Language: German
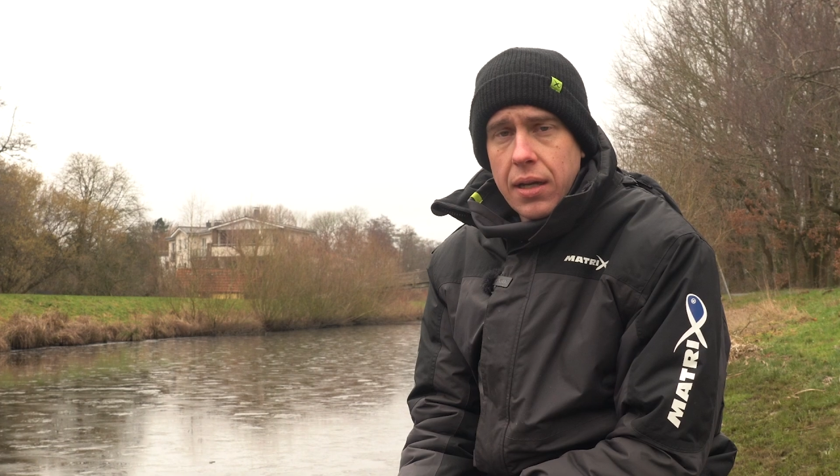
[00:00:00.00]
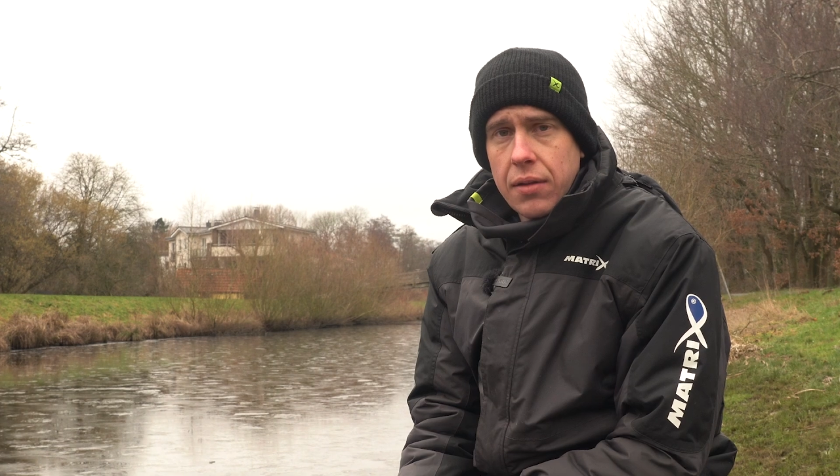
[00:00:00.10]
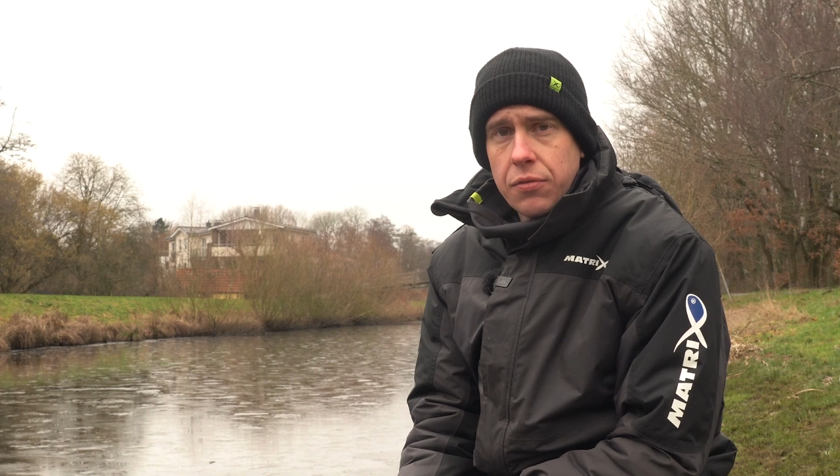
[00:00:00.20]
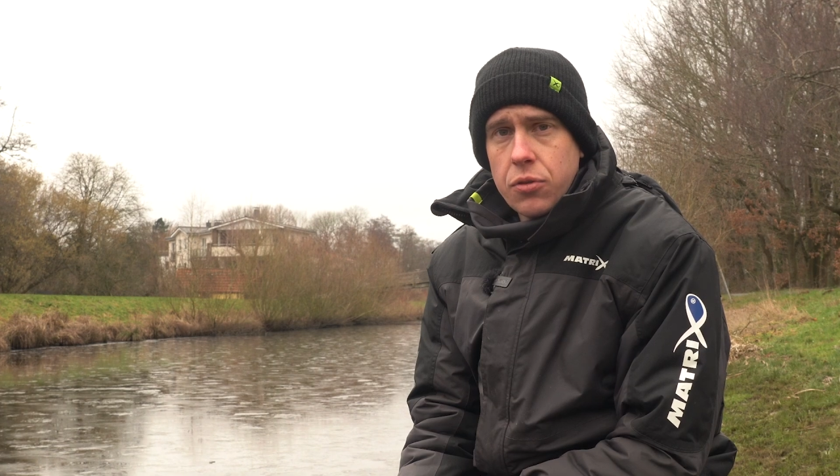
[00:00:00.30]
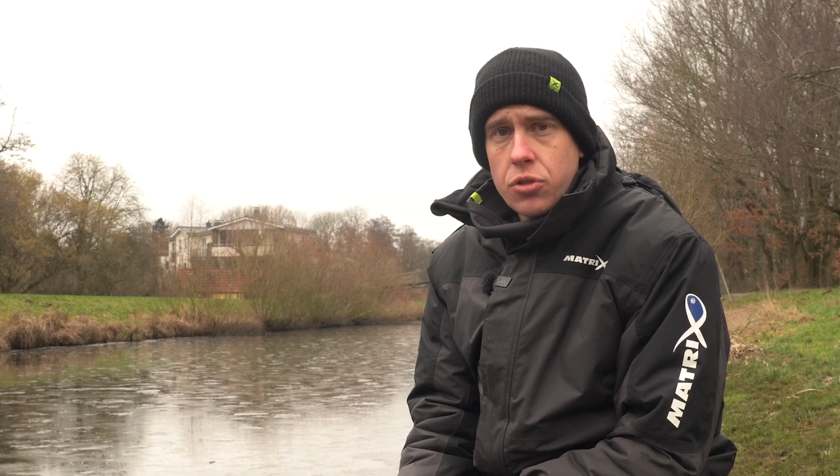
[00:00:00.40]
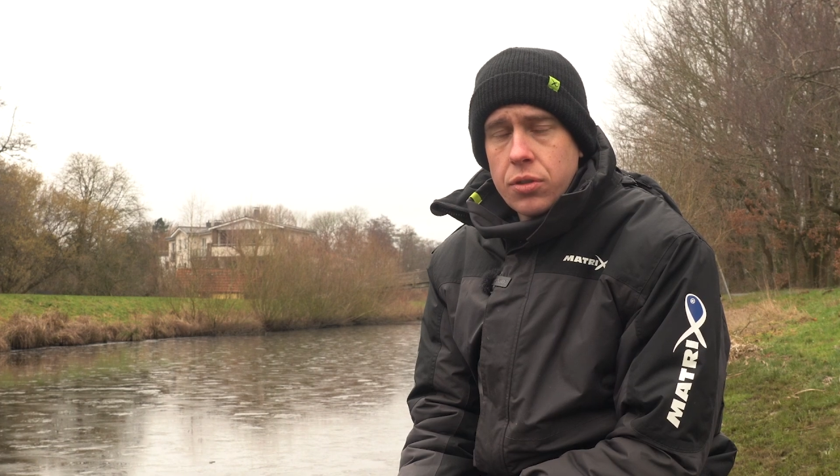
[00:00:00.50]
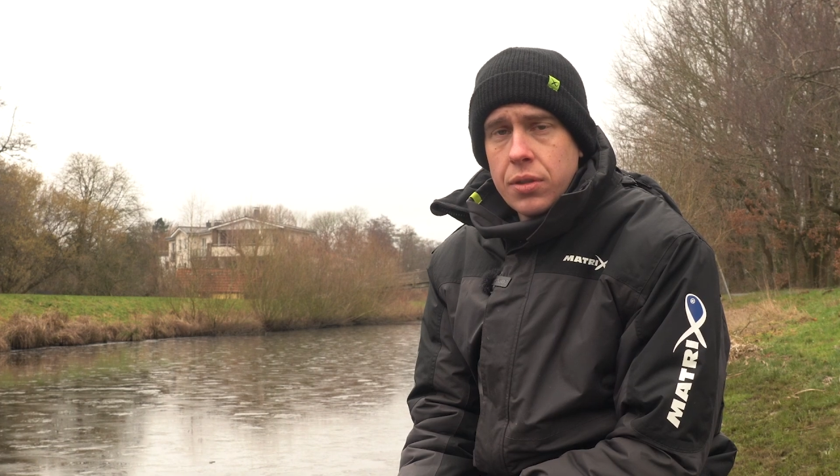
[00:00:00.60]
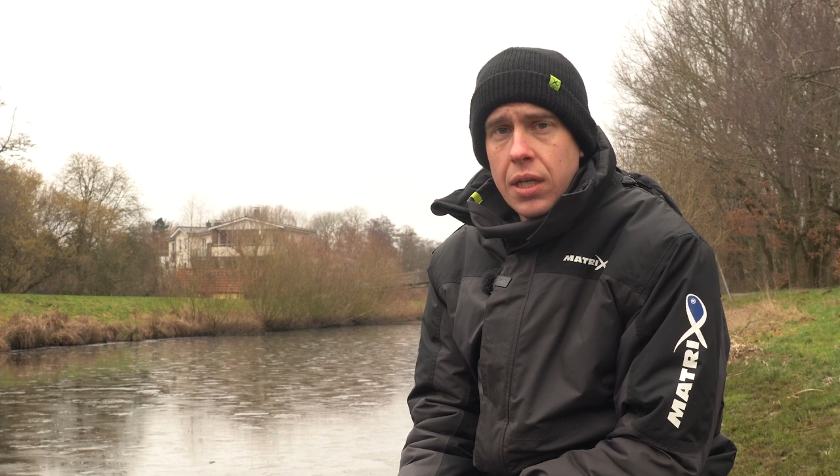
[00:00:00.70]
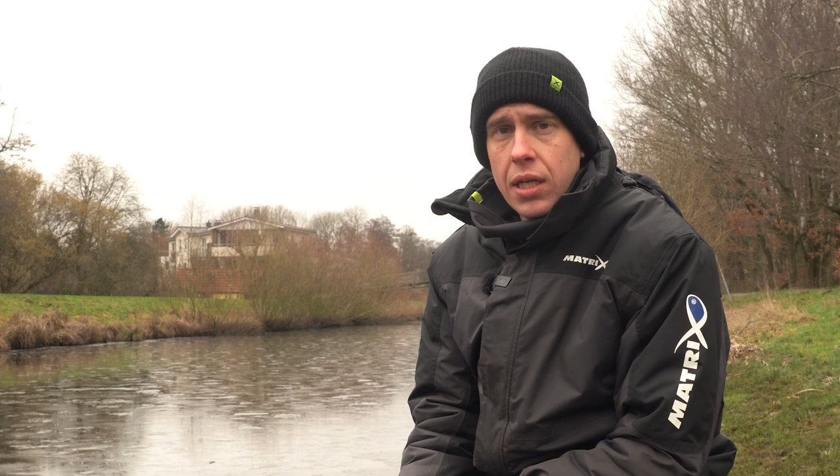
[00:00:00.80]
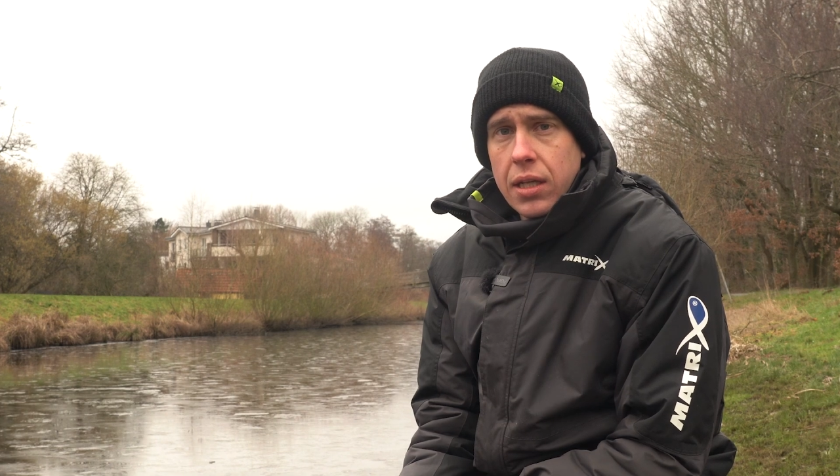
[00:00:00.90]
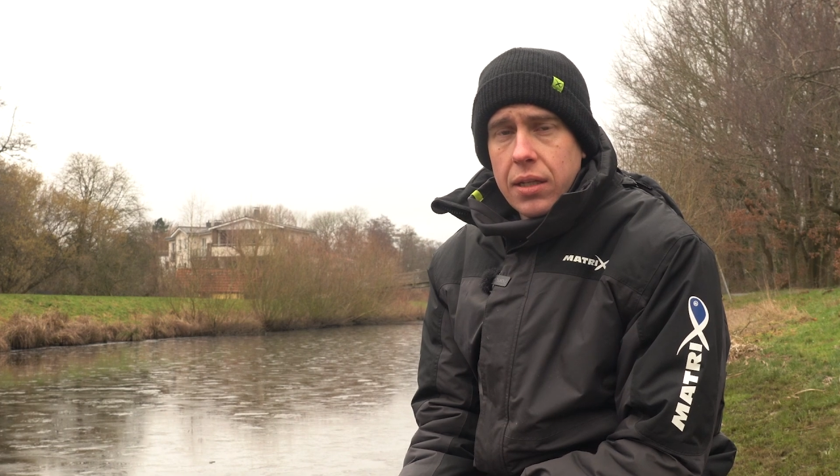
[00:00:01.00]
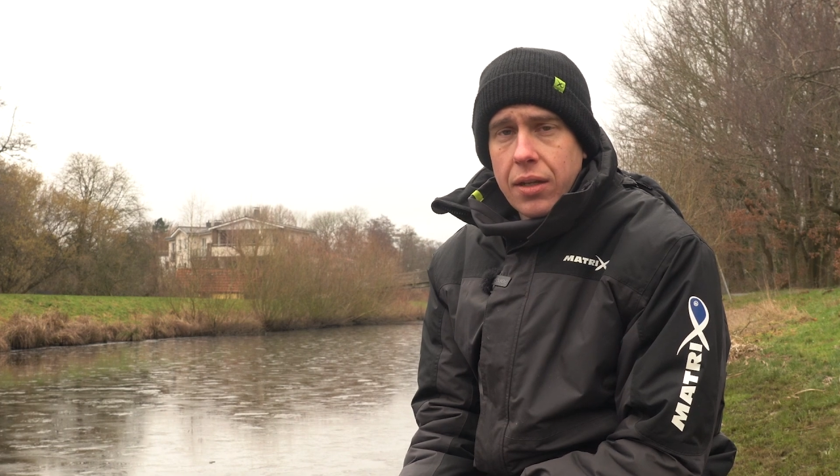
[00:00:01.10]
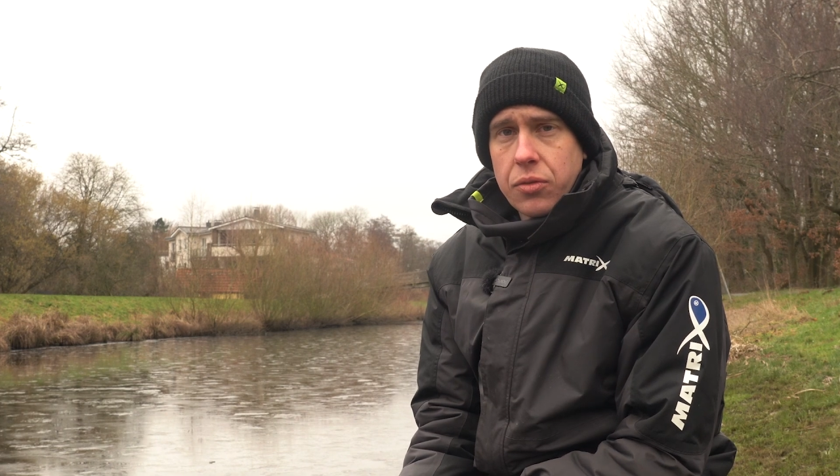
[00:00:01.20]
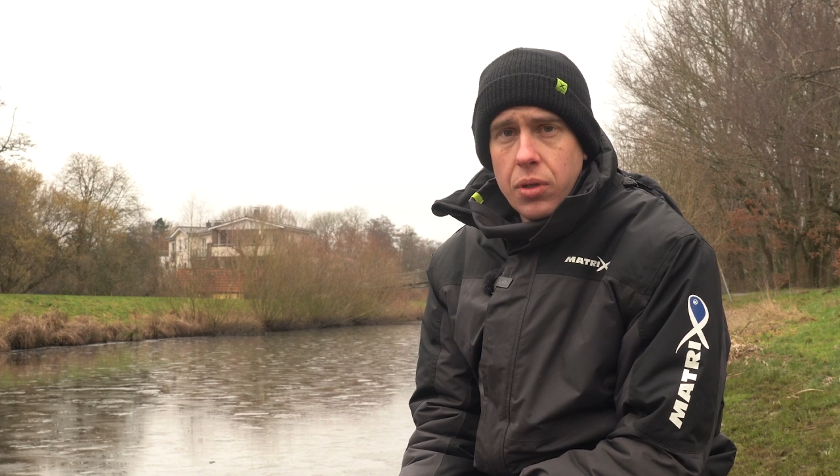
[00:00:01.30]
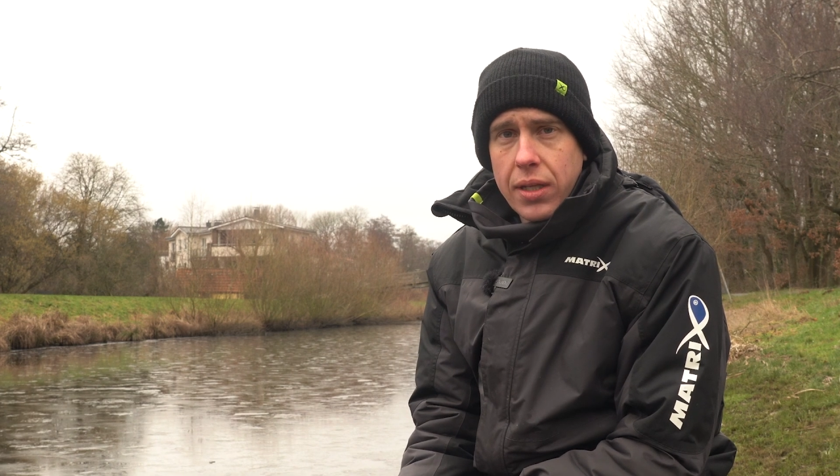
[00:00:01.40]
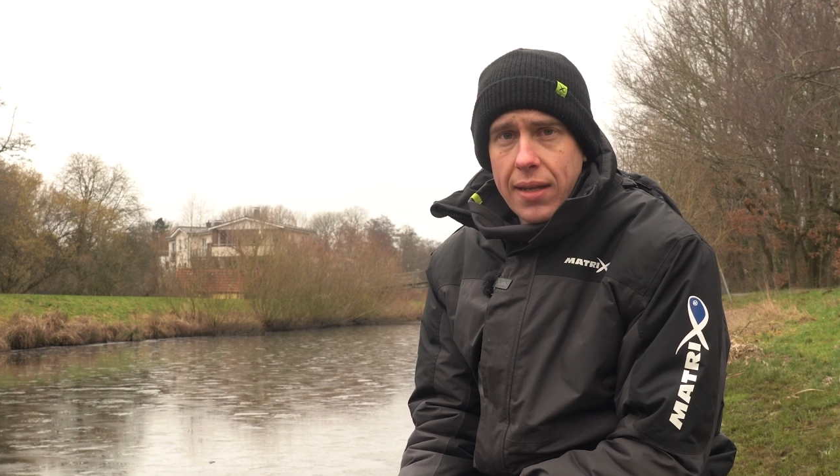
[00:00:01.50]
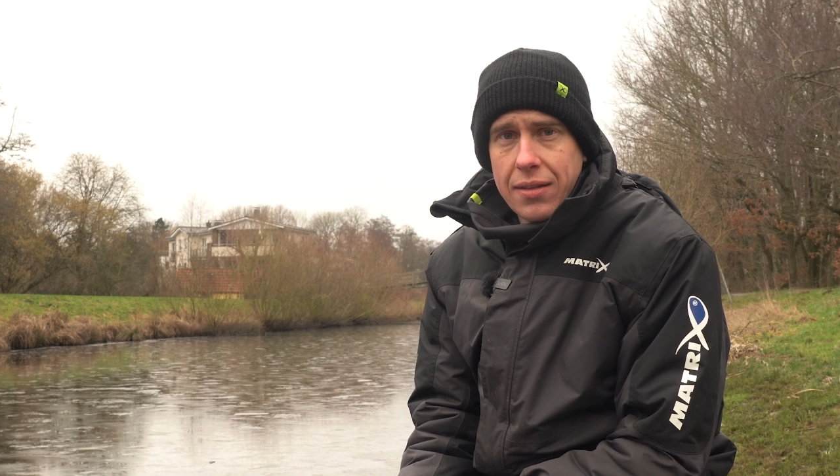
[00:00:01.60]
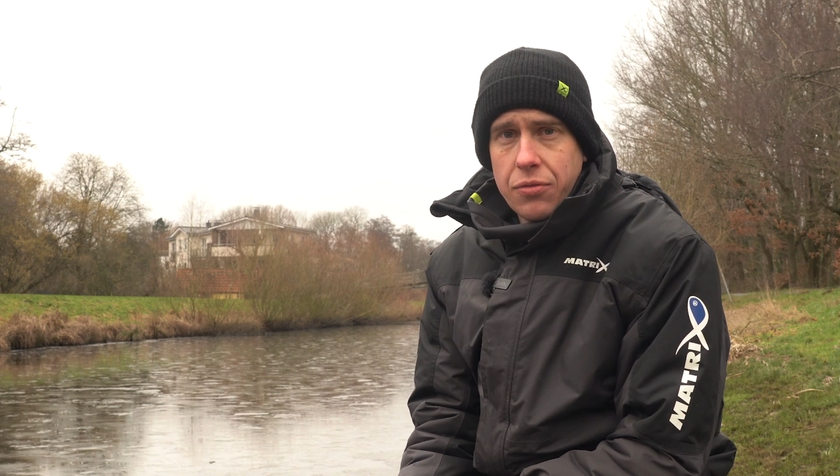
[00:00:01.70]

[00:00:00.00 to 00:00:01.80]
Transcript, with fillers: an Fischen. Natürlich hätten die